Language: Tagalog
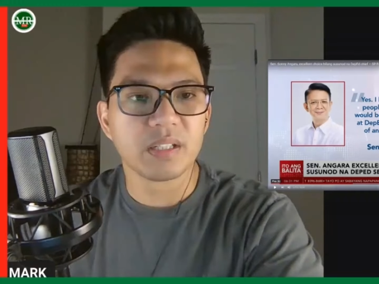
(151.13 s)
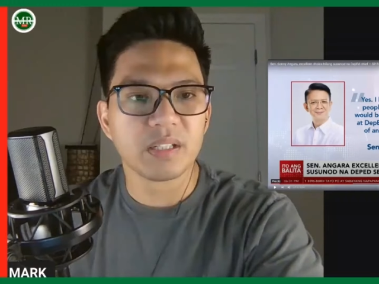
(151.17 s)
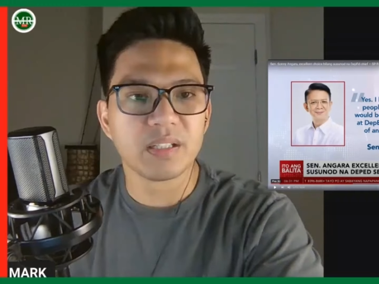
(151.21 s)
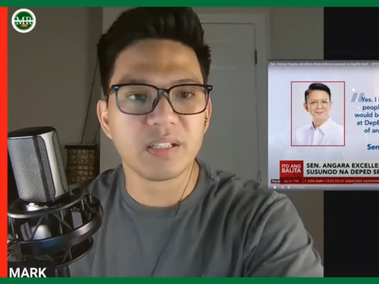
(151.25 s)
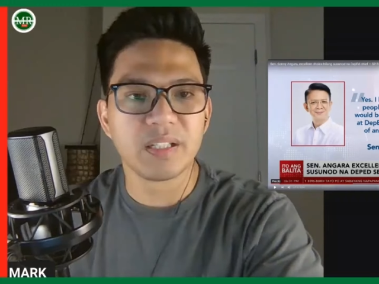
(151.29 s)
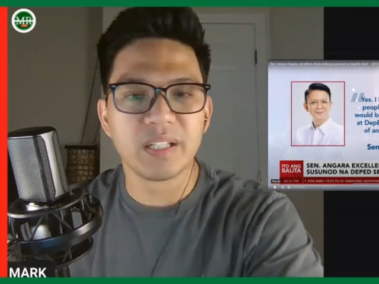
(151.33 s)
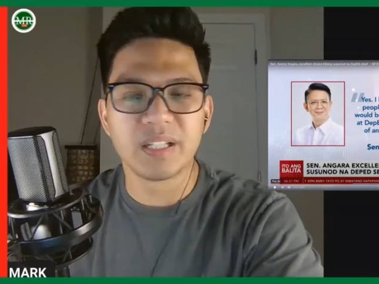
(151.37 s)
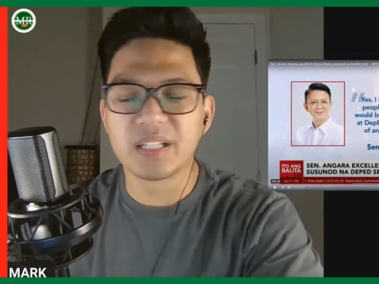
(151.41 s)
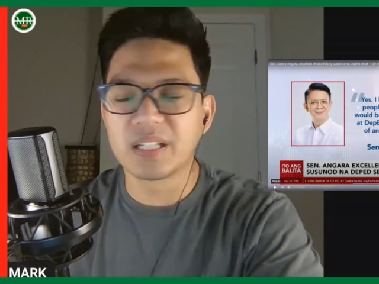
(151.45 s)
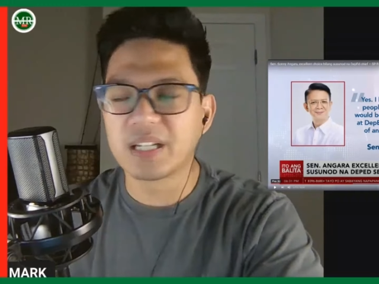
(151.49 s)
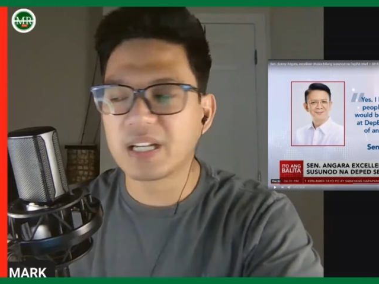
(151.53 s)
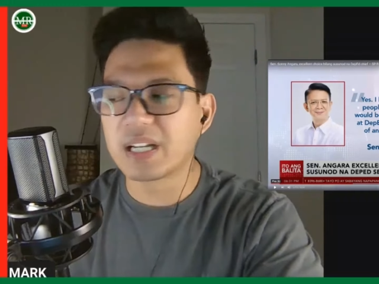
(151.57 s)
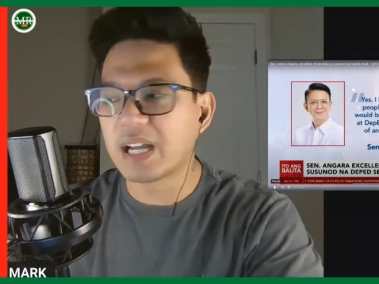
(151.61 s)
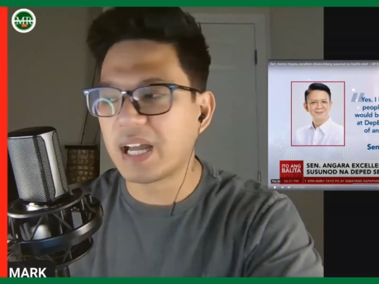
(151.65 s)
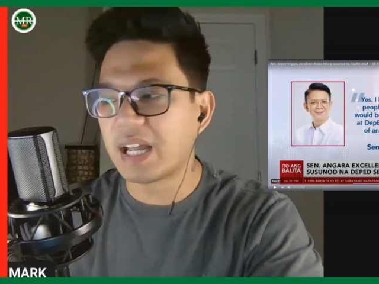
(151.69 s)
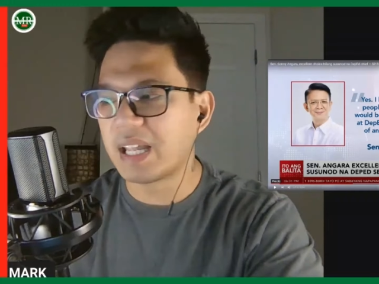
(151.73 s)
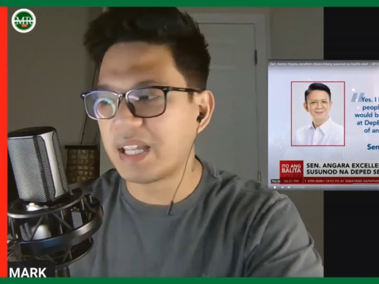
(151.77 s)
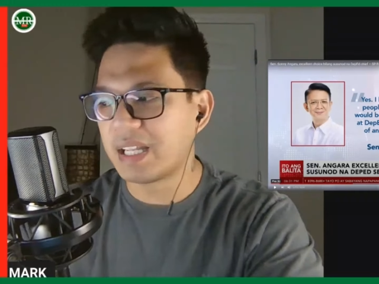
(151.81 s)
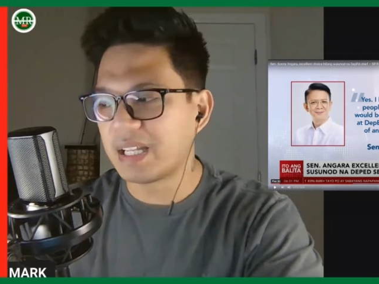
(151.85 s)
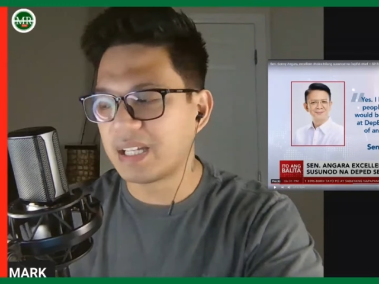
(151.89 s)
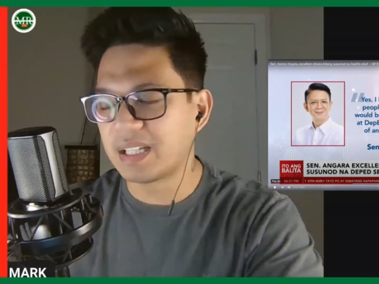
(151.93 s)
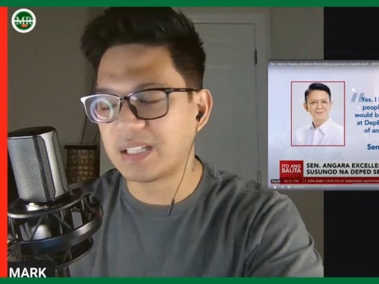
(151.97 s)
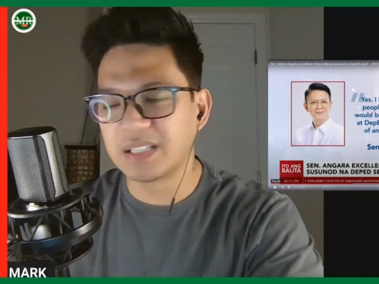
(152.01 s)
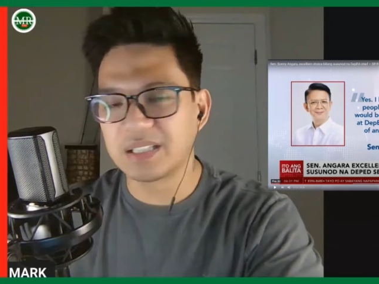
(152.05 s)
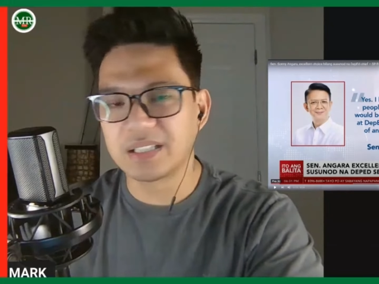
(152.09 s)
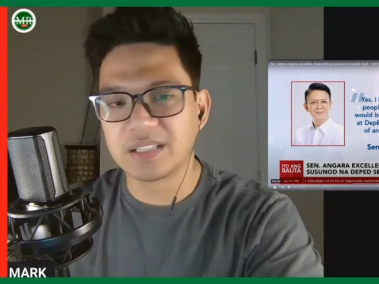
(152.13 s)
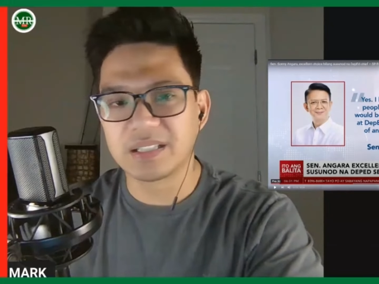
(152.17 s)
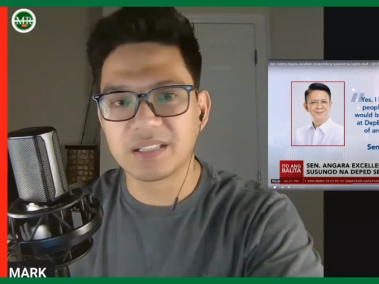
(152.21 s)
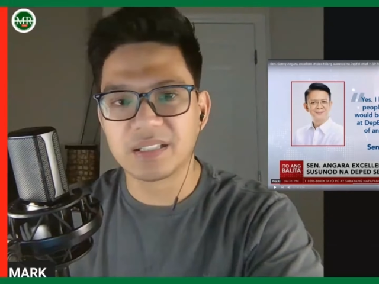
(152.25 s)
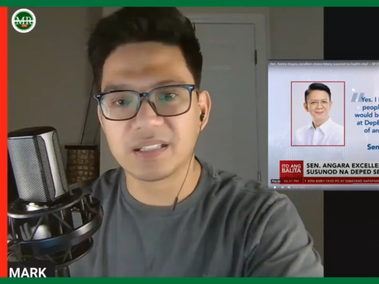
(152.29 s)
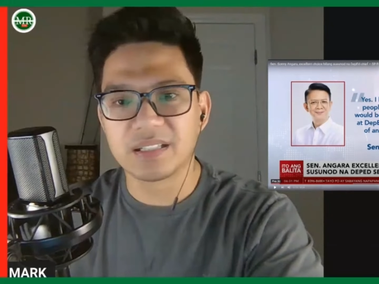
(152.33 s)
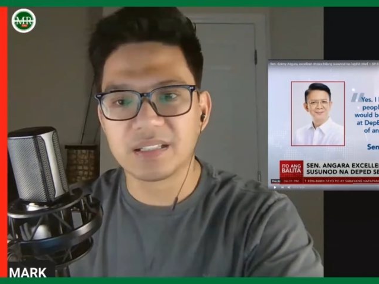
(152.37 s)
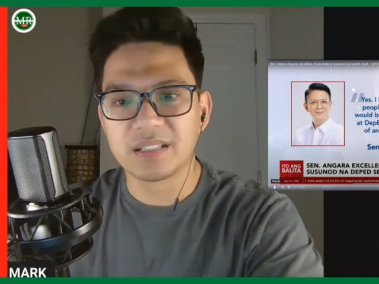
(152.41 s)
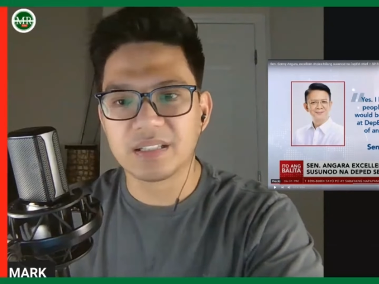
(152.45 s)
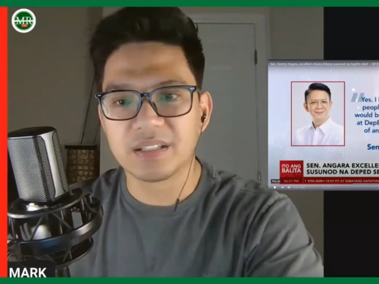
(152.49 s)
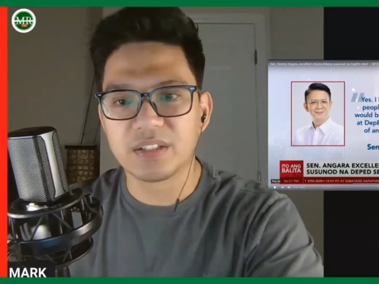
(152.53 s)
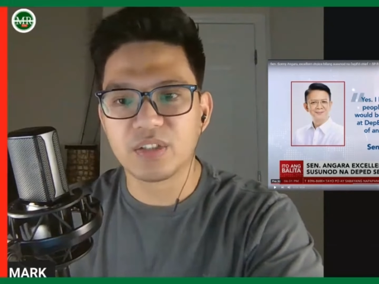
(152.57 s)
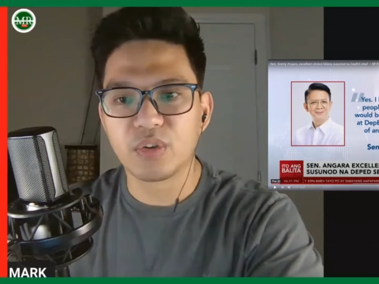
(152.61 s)
hindi niya kaya
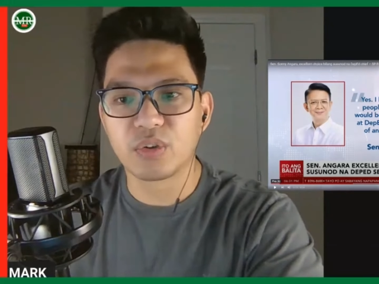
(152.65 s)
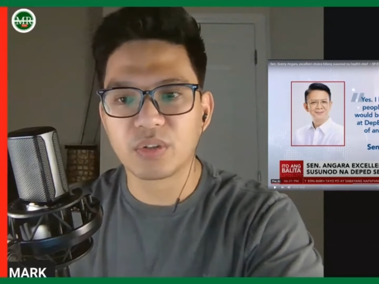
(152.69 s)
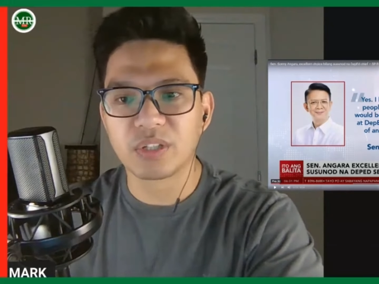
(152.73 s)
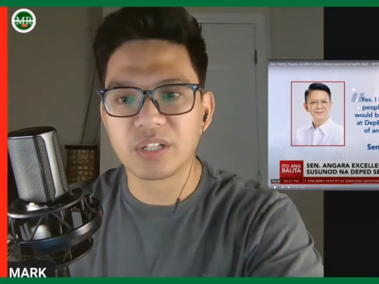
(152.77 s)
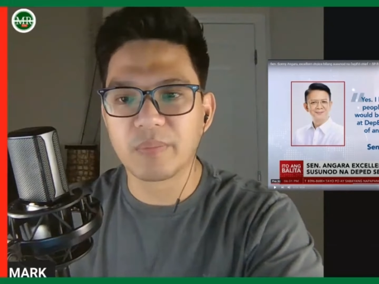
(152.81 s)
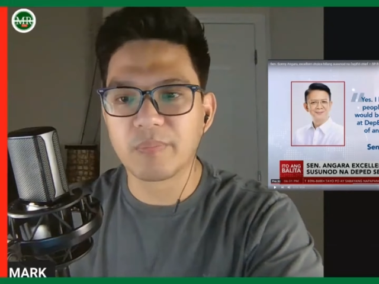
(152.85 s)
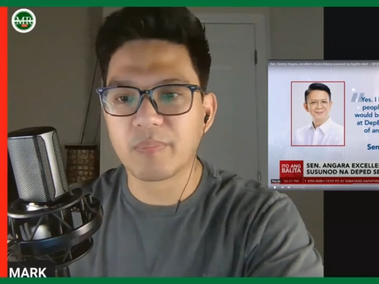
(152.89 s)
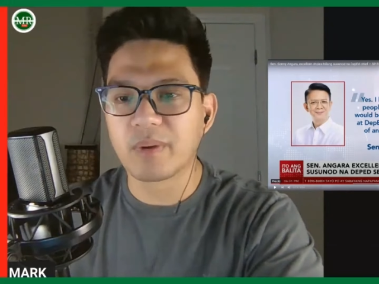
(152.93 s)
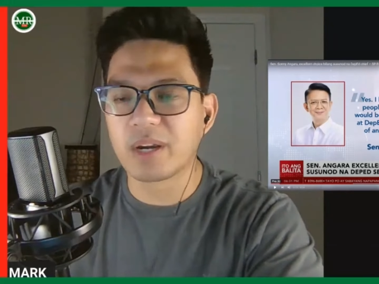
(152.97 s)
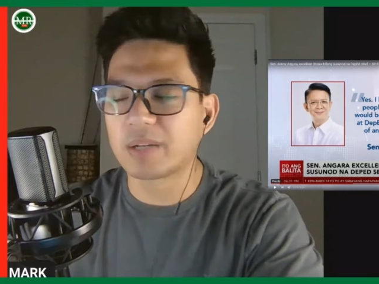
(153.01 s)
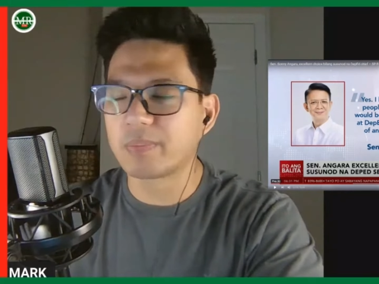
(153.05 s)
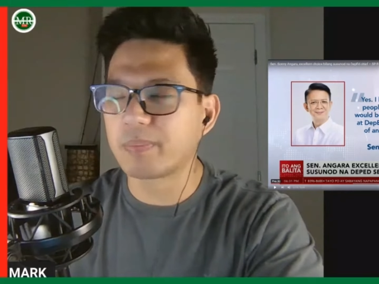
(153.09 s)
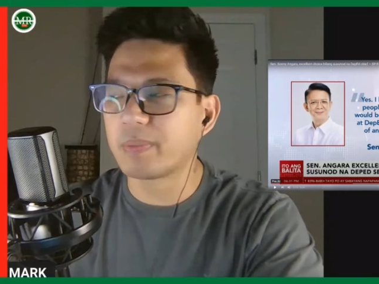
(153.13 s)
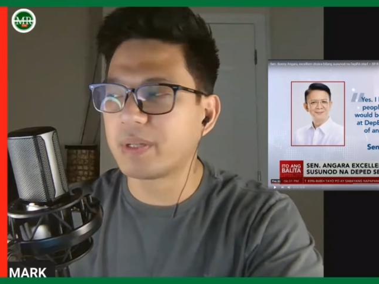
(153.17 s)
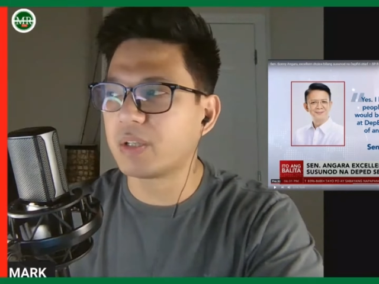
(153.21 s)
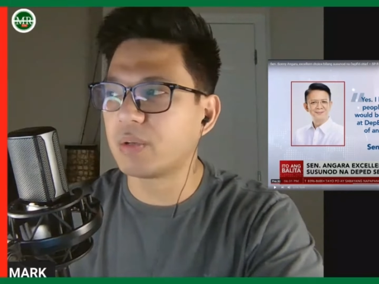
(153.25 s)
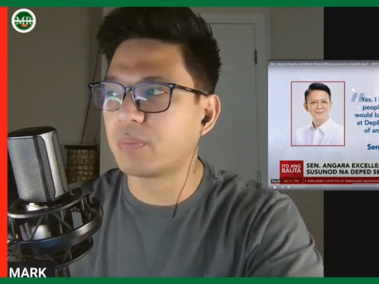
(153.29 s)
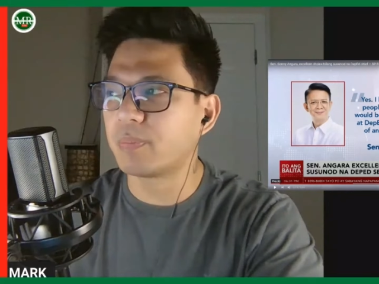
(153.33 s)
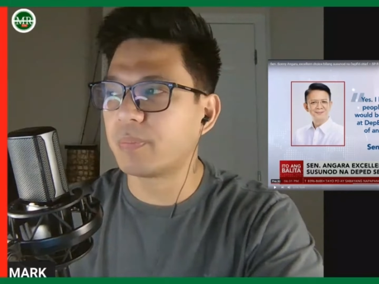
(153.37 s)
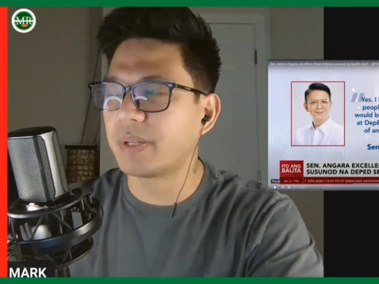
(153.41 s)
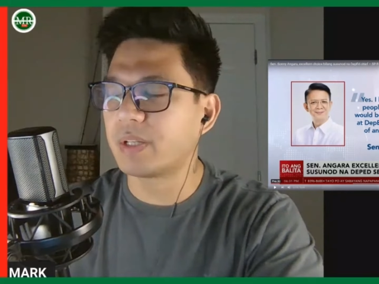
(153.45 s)
yung Department